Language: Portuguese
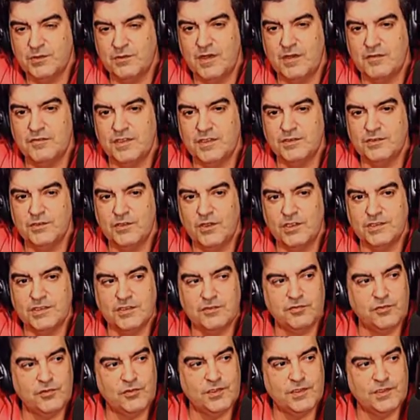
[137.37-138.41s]
uma vez o Roger
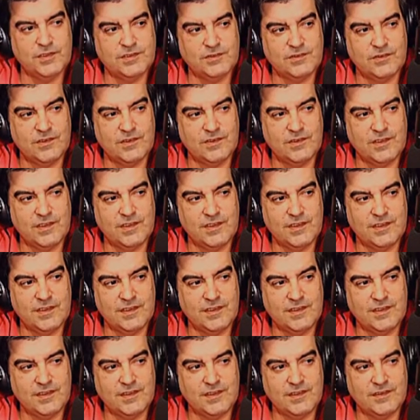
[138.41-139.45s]
Flores quando
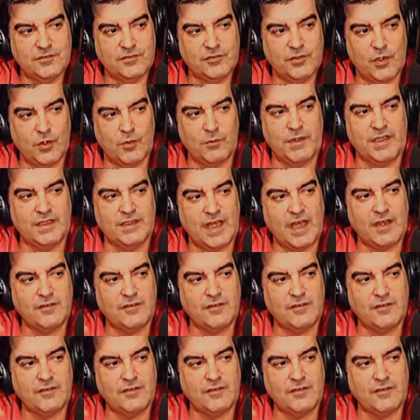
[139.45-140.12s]
ele foi comentar